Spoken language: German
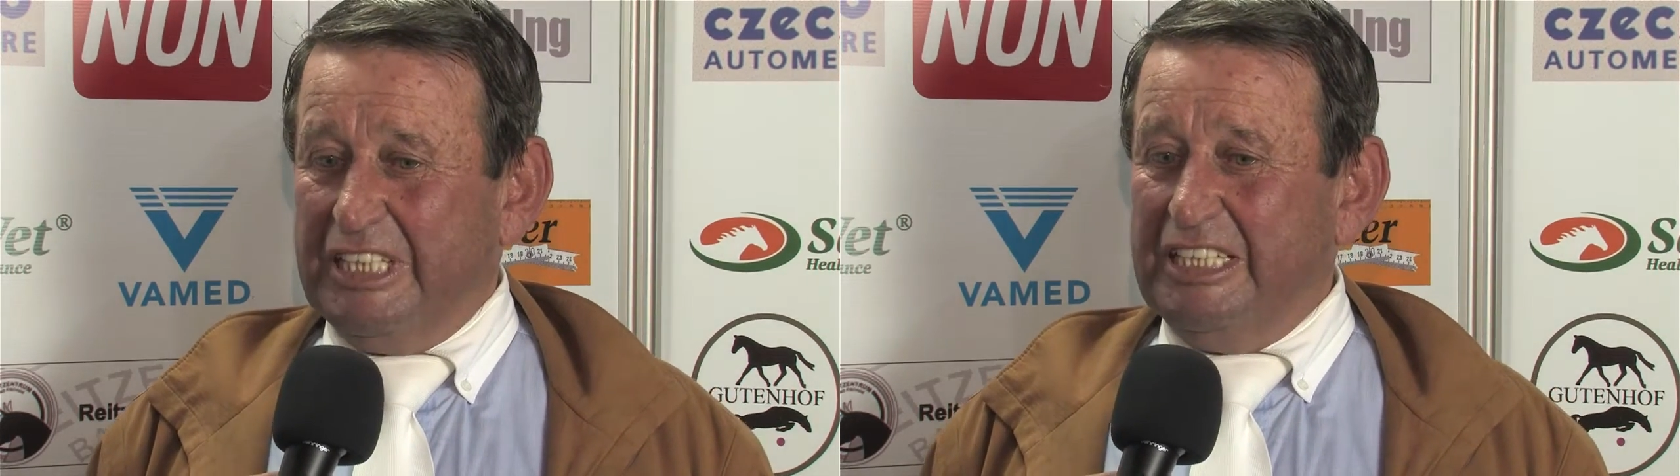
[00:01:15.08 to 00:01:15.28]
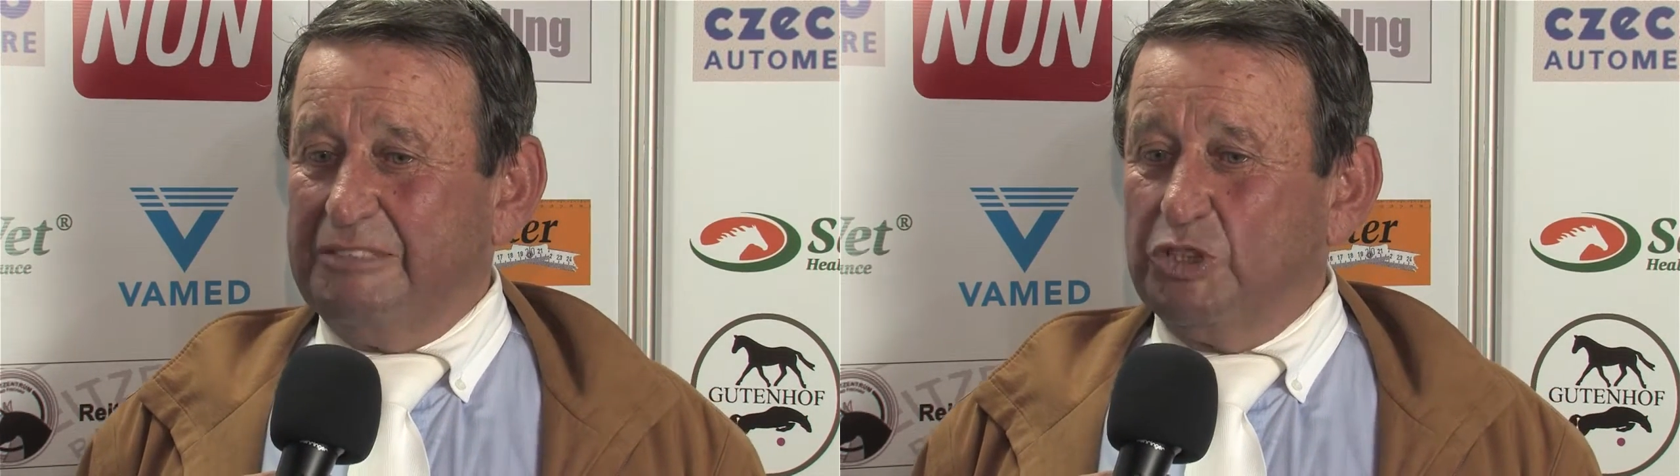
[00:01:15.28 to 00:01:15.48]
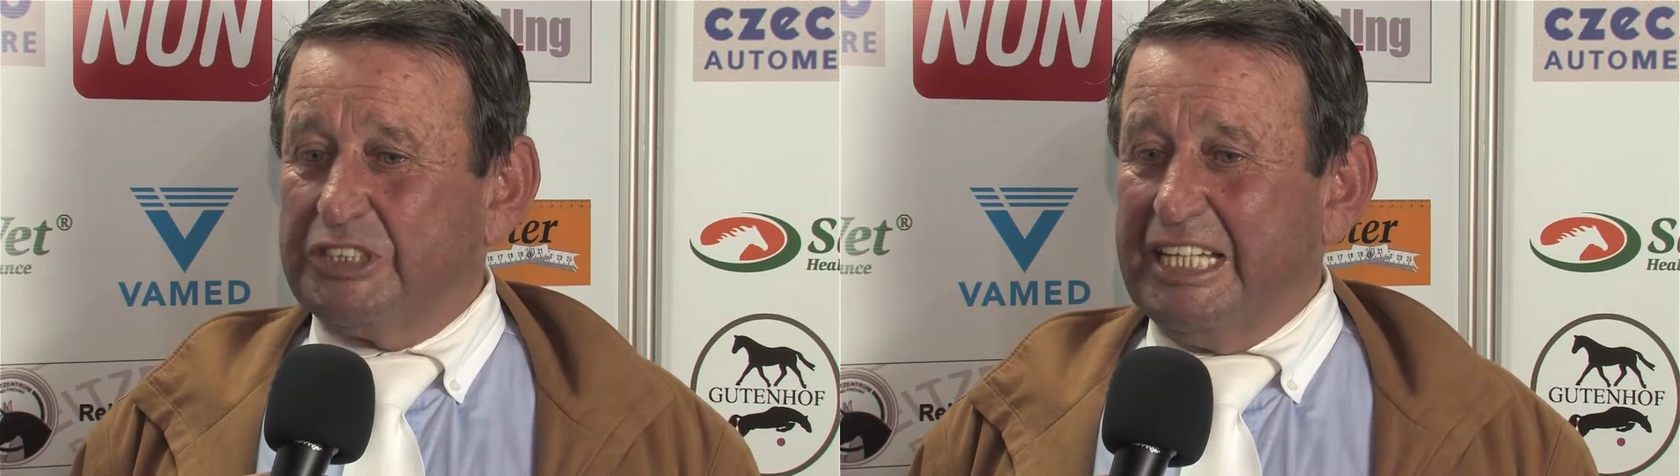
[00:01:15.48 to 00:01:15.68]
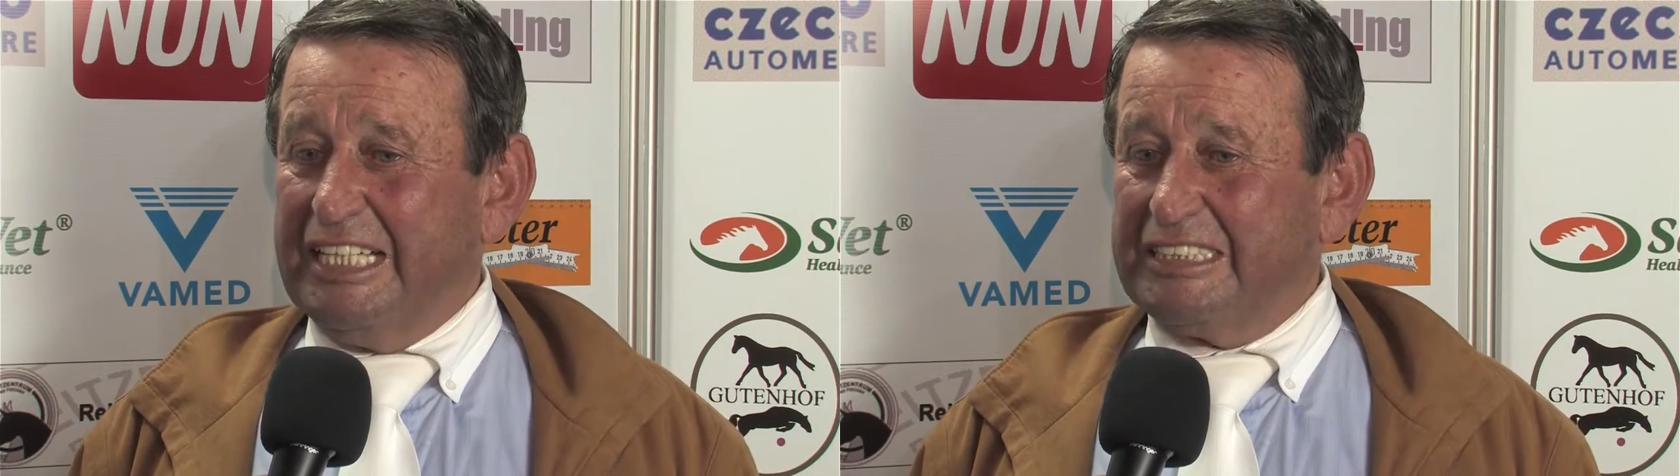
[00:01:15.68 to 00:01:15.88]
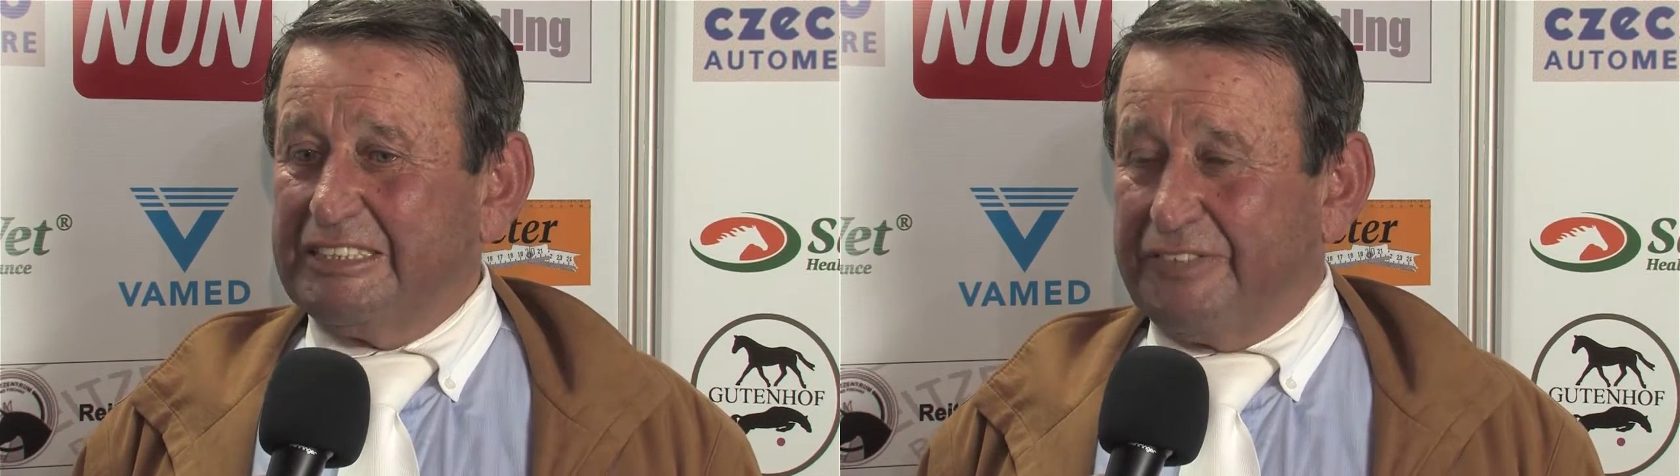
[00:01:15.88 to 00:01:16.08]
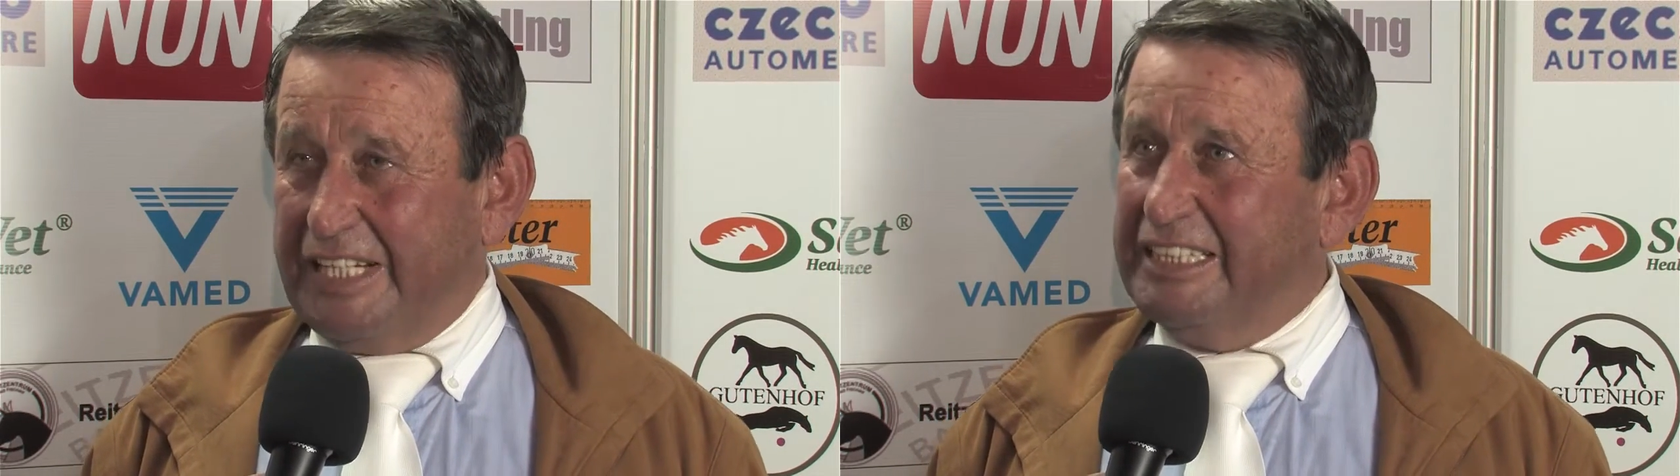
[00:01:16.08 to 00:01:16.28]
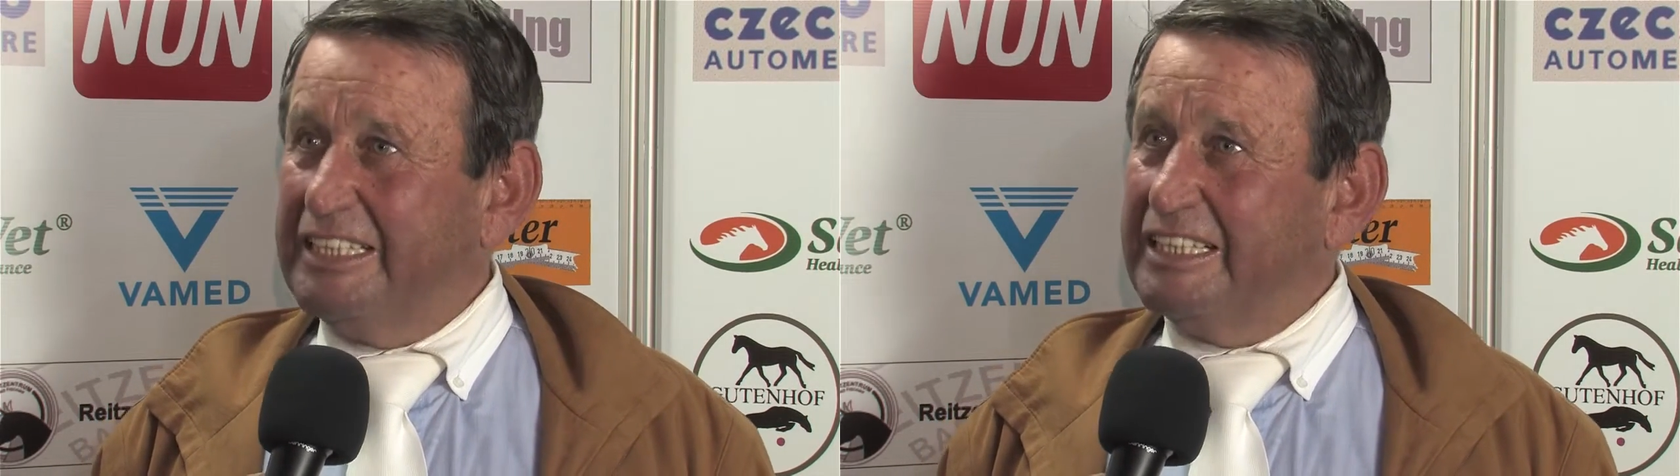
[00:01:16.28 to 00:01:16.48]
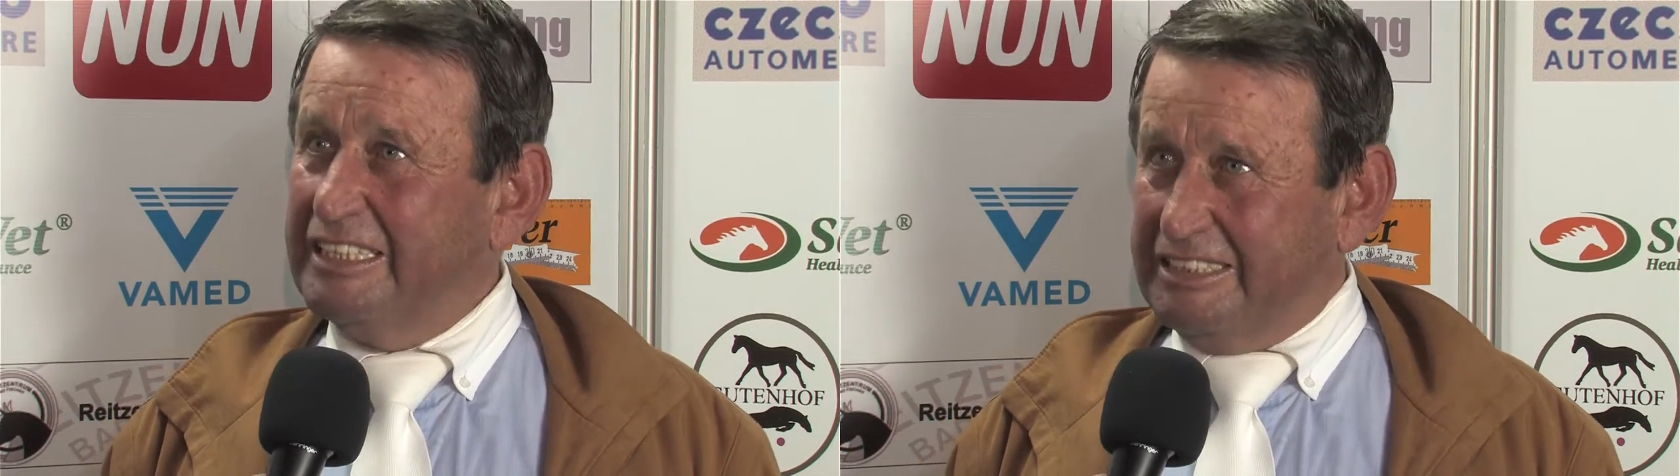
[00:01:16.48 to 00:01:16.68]
ich musste erst, Freddy
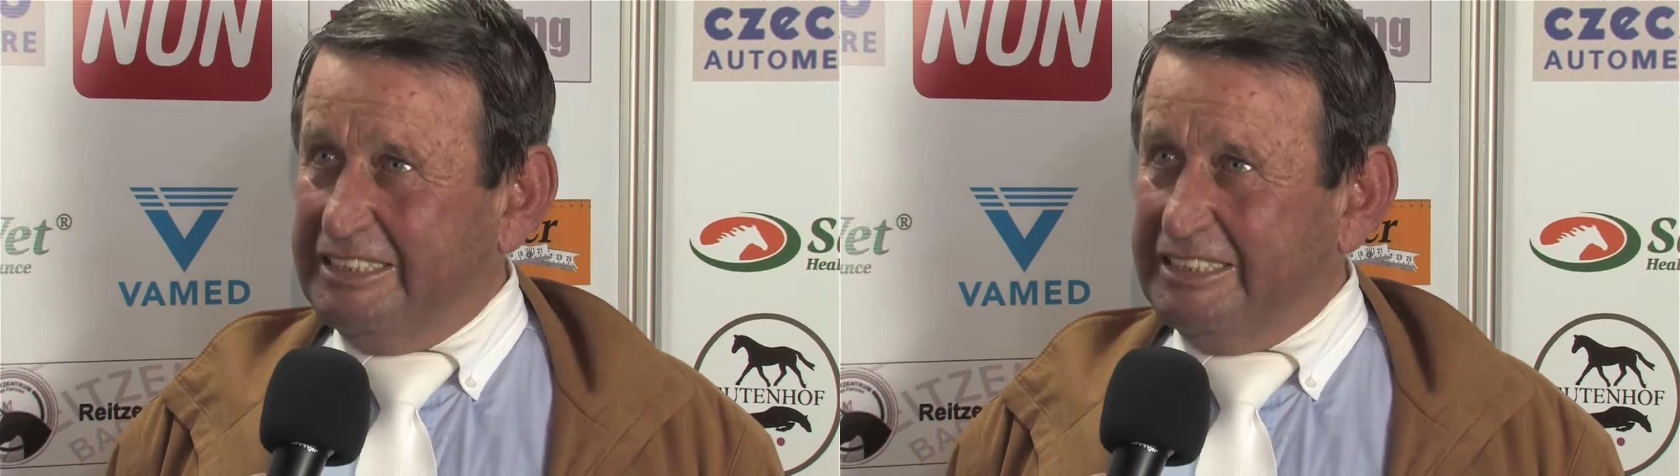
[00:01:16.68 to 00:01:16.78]
ist